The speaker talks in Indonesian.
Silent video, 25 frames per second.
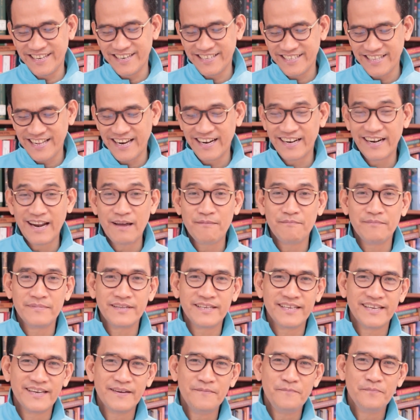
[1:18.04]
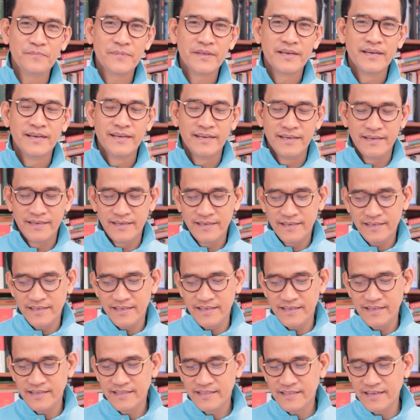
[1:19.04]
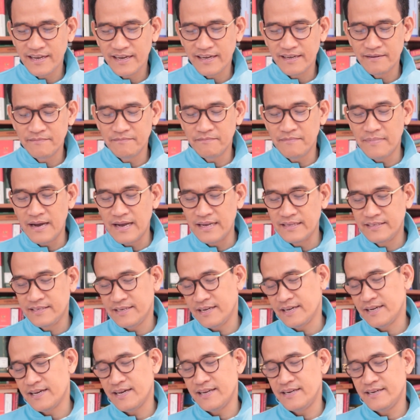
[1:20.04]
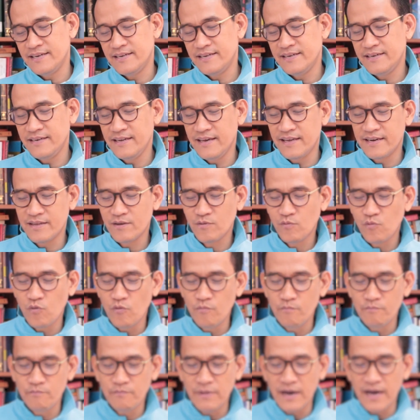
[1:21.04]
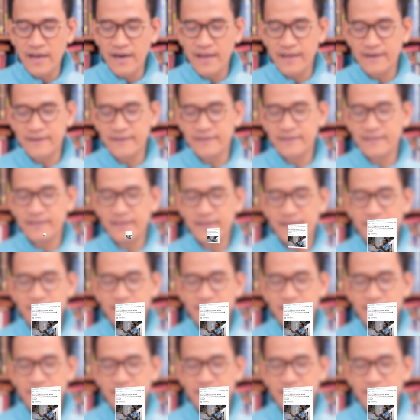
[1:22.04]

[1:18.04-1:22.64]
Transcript: ya Rizal Ramli ya. Kita akan bacakan dari kumparan